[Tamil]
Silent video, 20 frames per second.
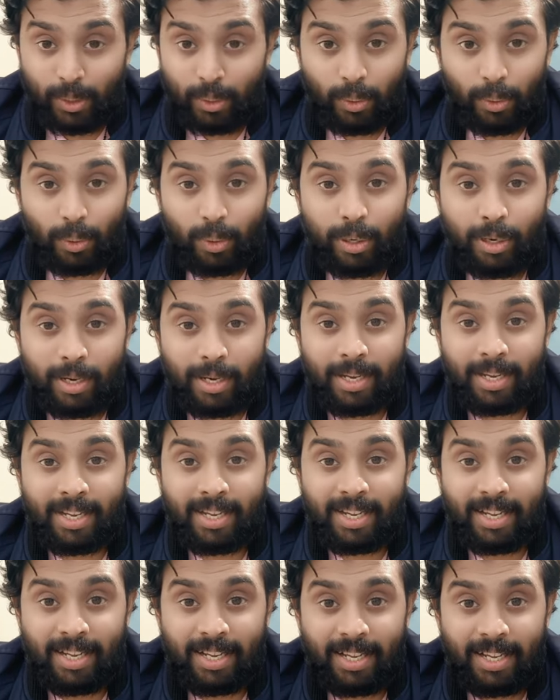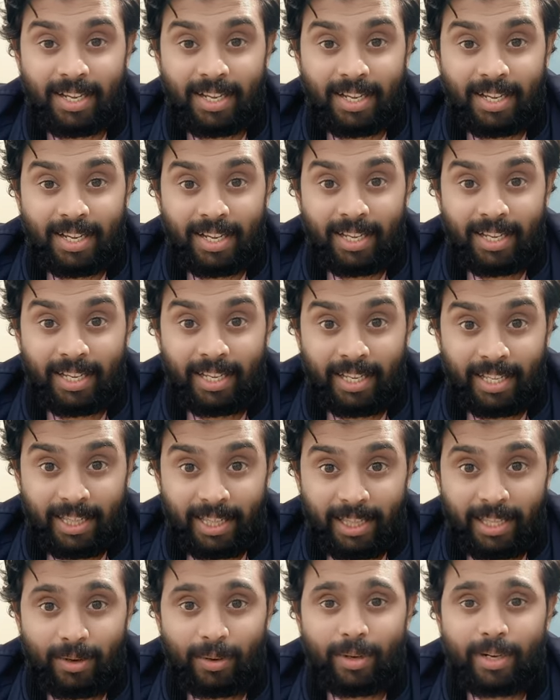ஸோ
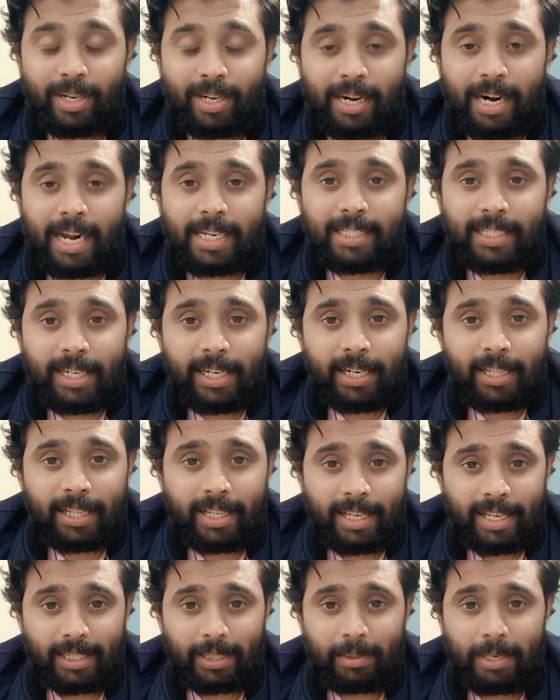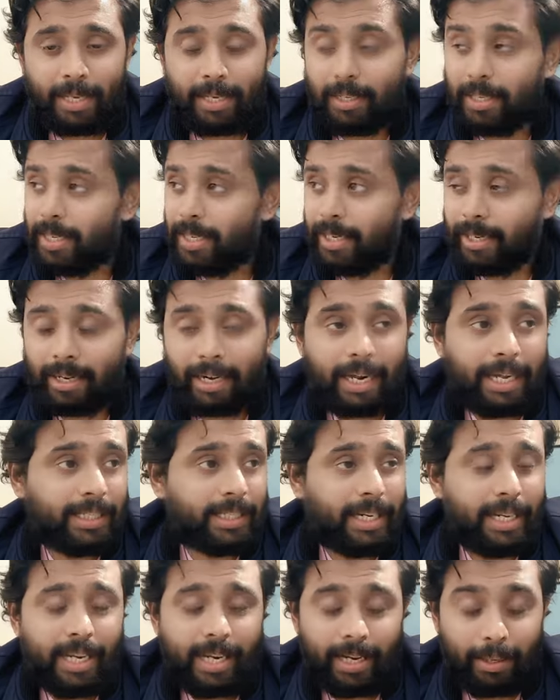இந்த ஒரு ட்ராஜடியிலேருந்து எக்ஸ்
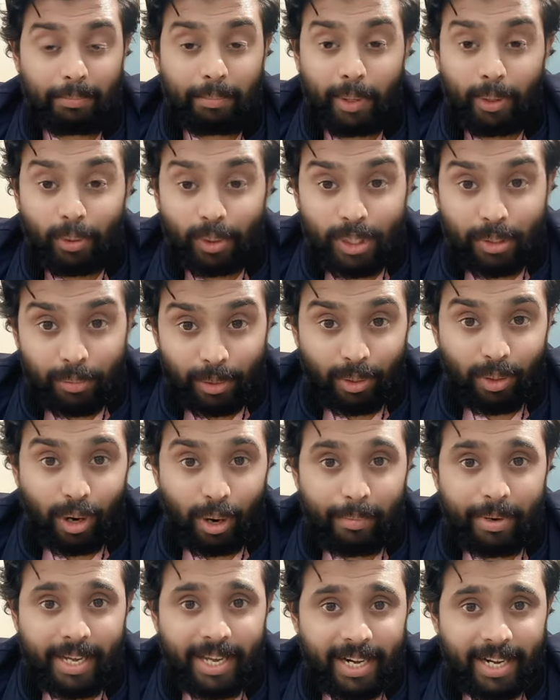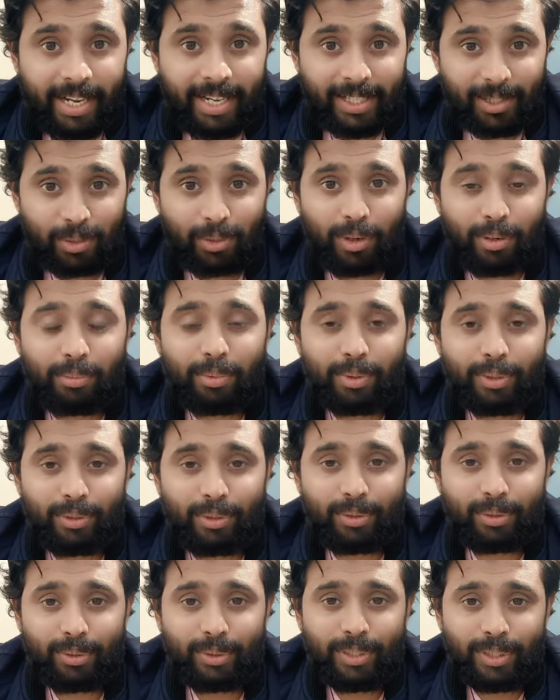ட்ராஜடியாக இப்போ யோசிக்கும் போது காமெடியாக இருக்குது சொல்லும்
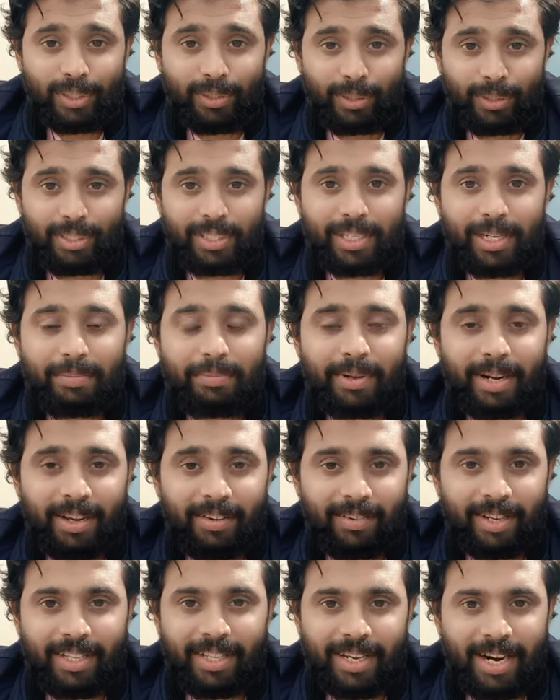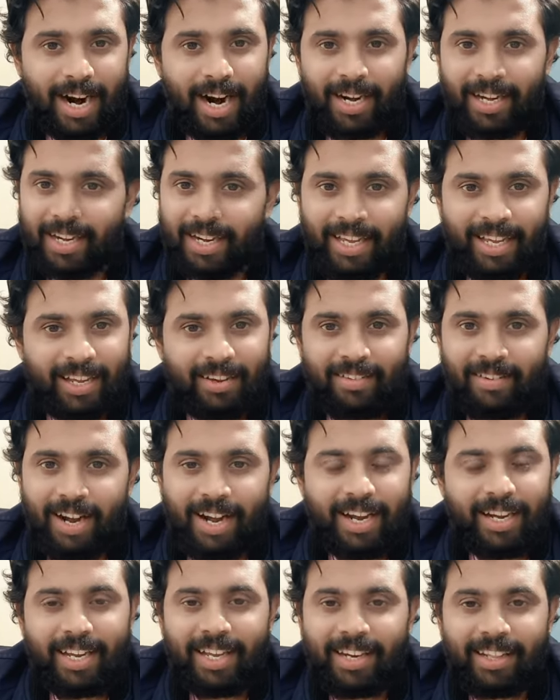போதும் கொஞ்சம் சிரிப்பெல்லாம் வருது அன்னைக்கு
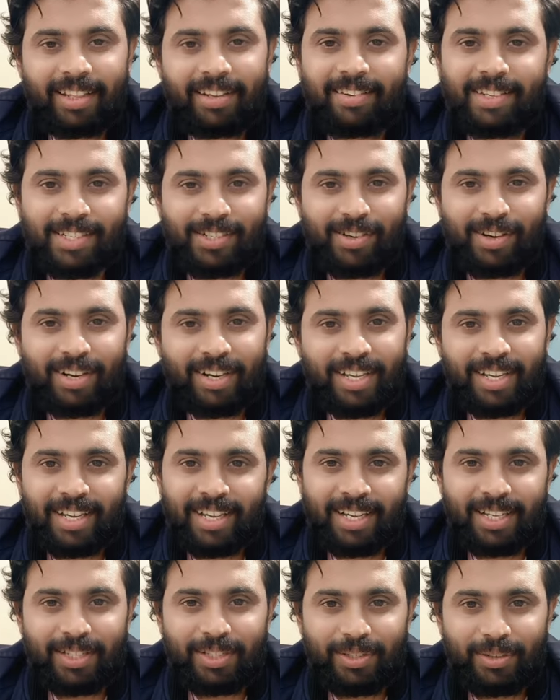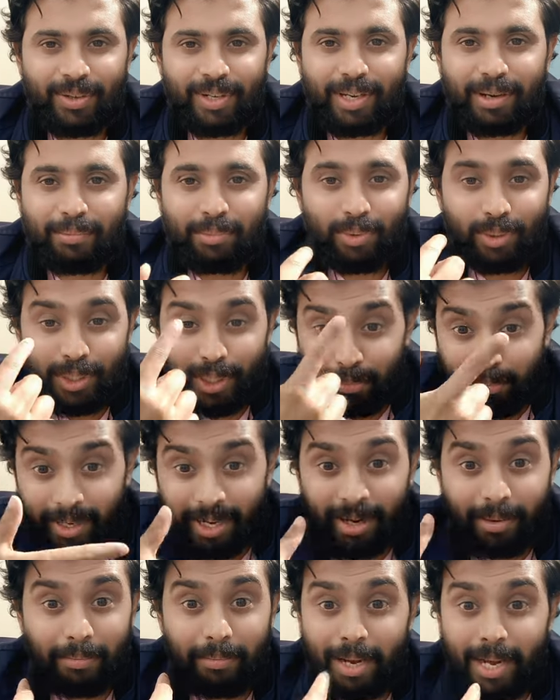வாங்கியிருந்தேன்னு வச்சுக்கோங்களேன் ஐயோ என் மூஞ்சி
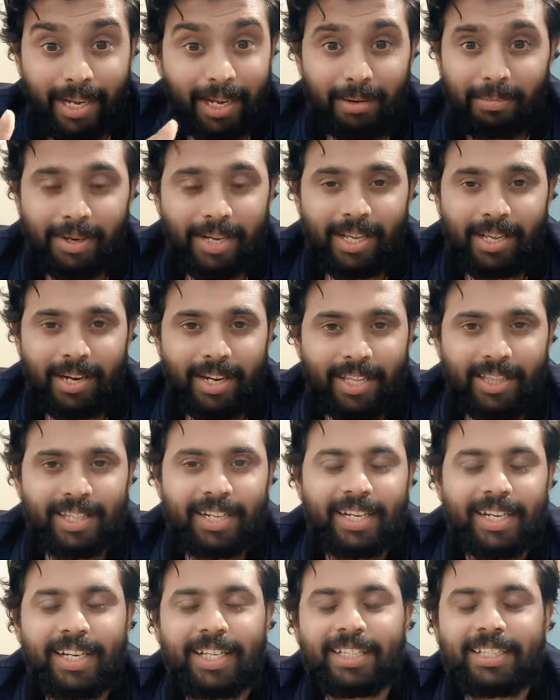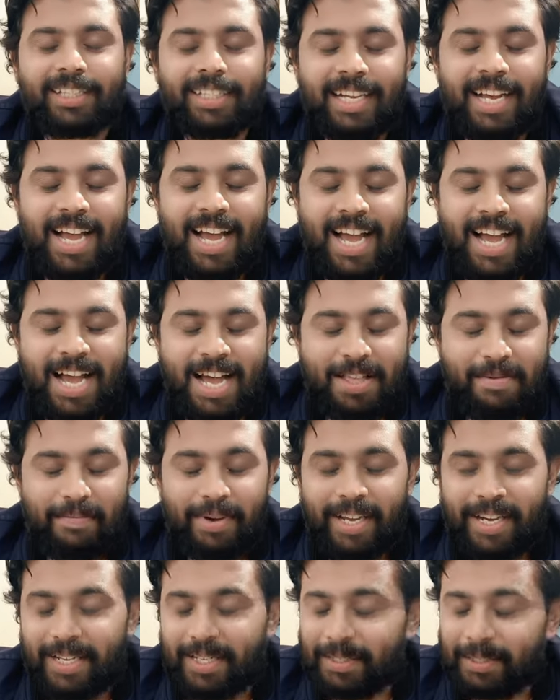இப்போ நான் பார்க்குற மாதிரி எல்லாம் இருந்திருக்காது
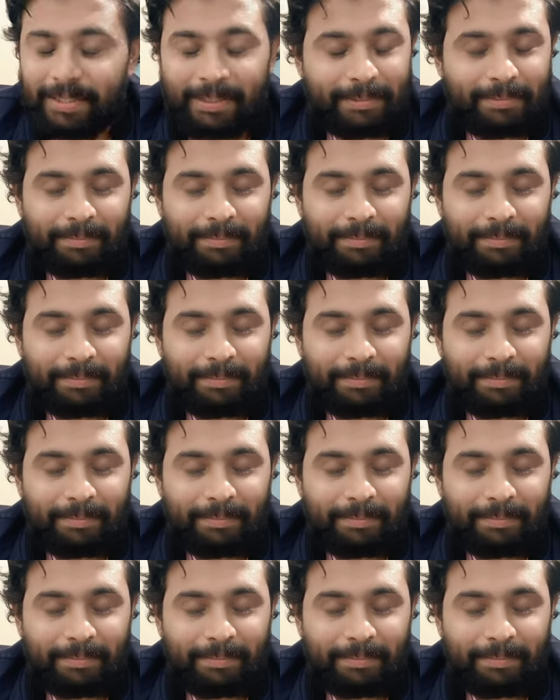மாதிரி